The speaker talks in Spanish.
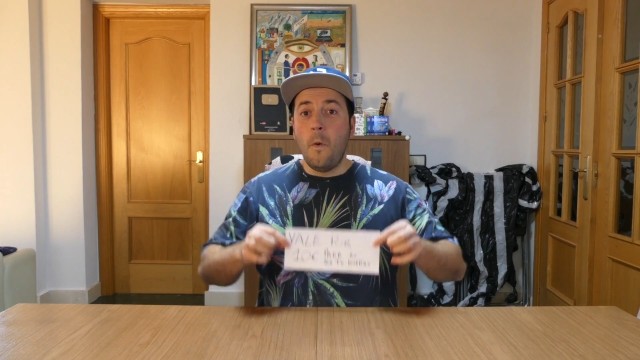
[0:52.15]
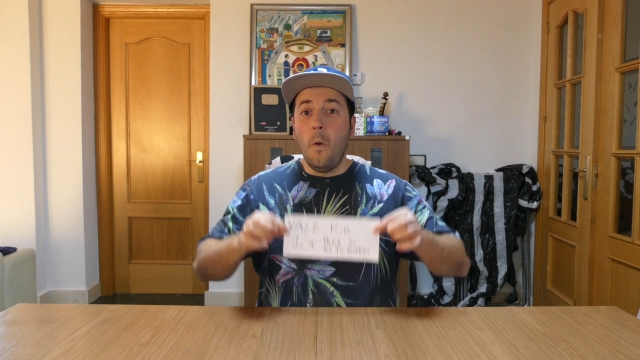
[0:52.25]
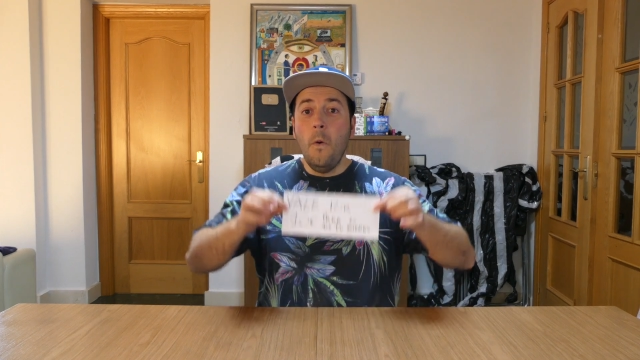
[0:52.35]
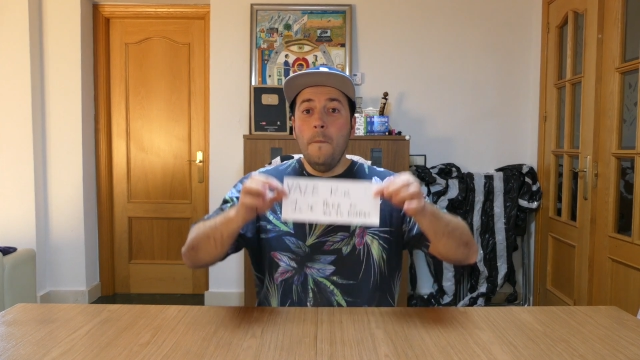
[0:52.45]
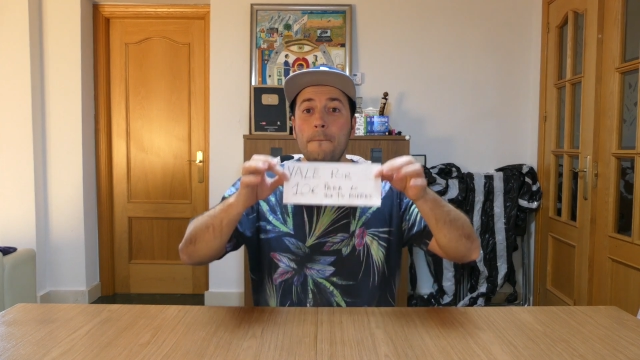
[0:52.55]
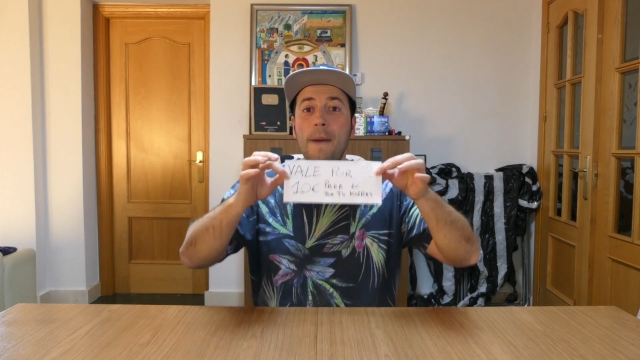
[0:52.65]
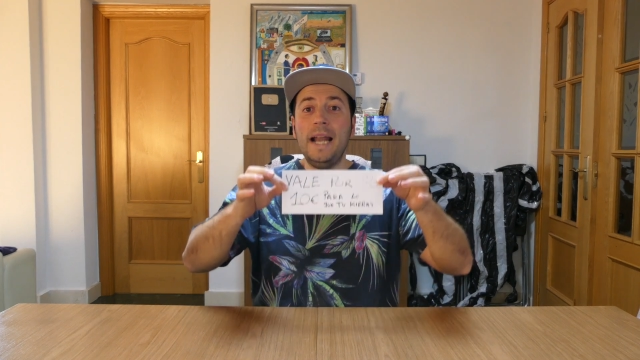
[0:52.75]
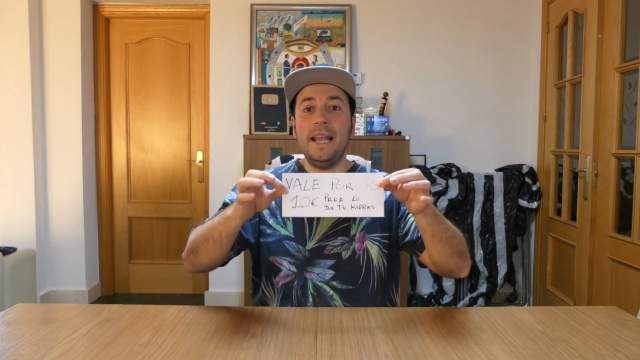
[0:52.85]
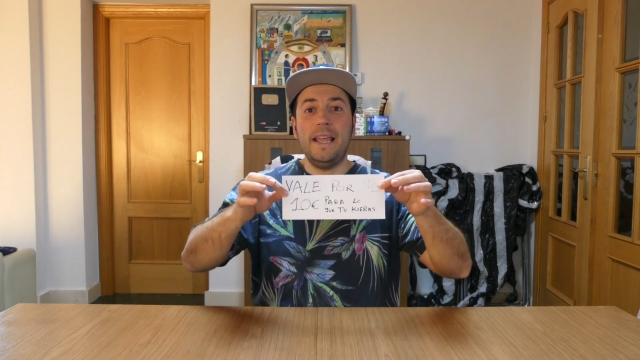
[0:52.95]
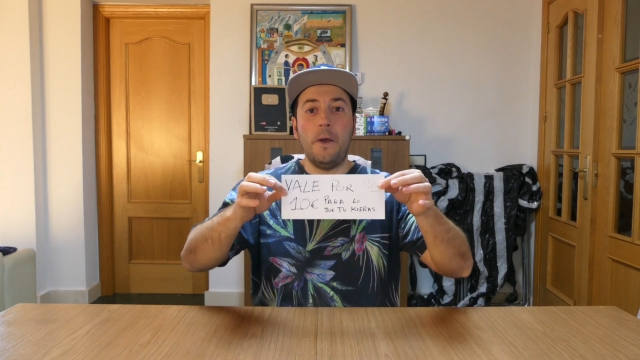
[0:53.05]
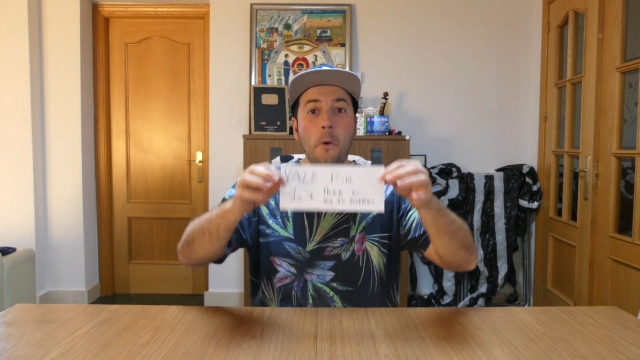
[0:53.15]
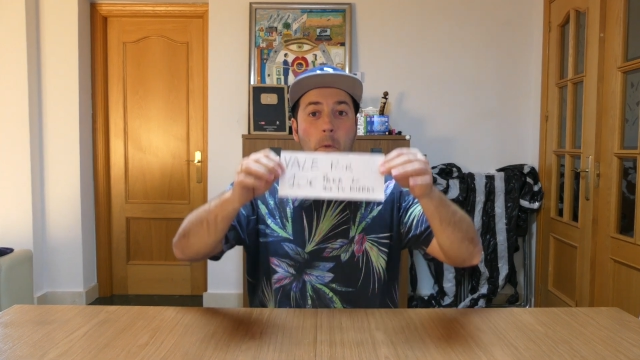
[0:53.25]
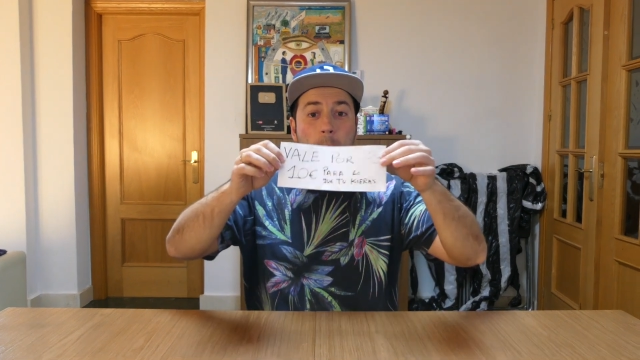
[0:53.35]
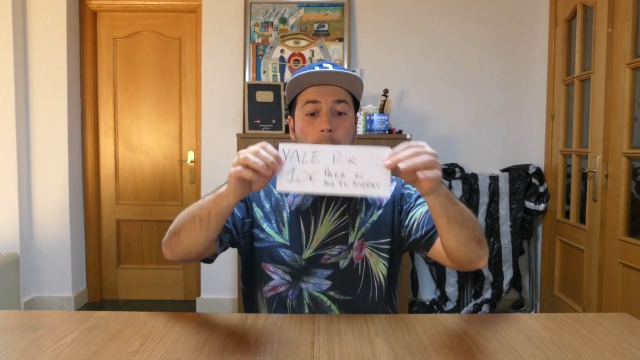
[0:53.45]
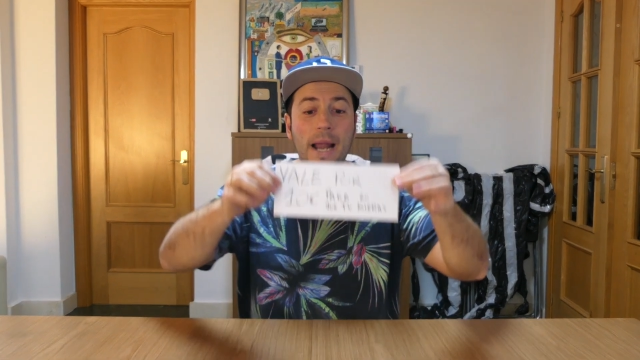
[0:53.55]
Un vale,
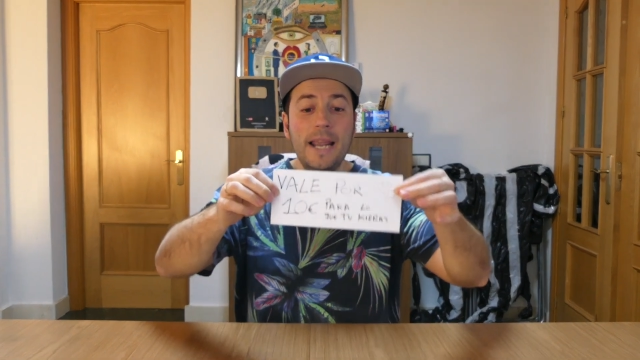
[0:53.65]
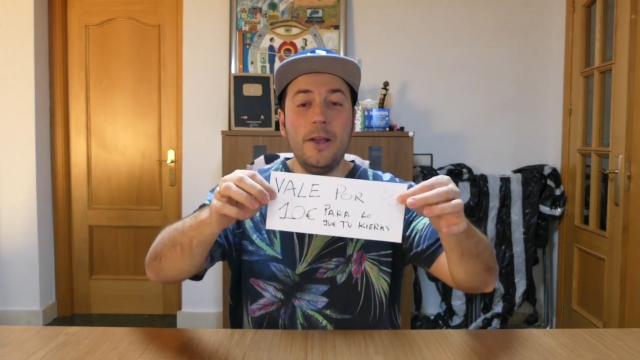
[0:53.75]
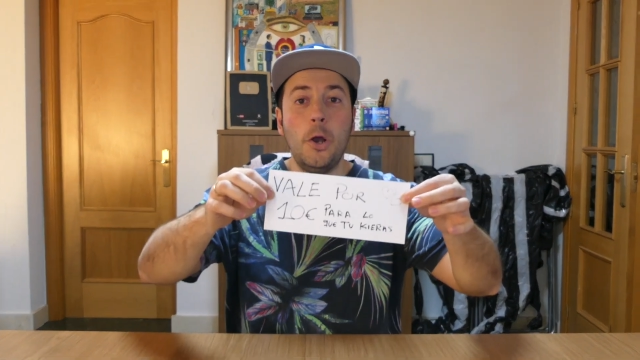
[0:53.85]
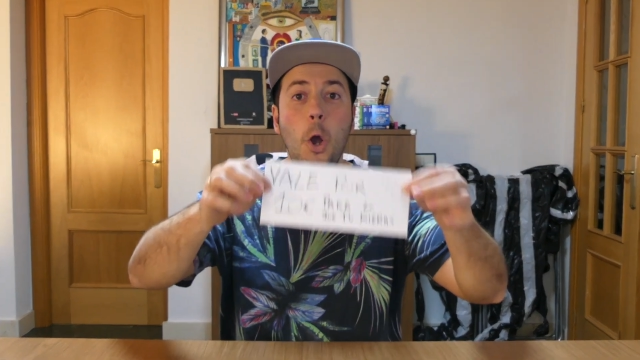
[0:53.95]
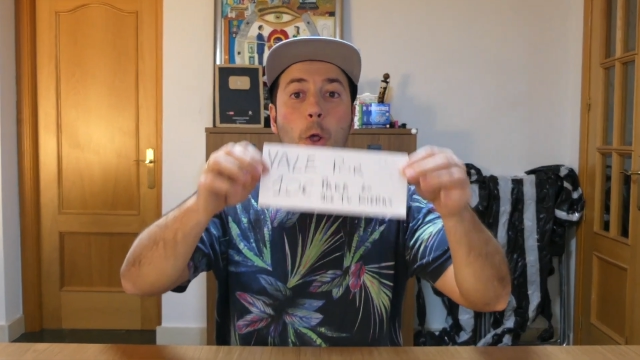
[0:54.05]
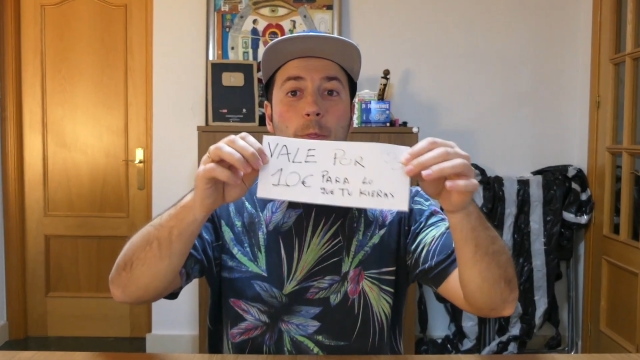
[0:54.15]
un vale con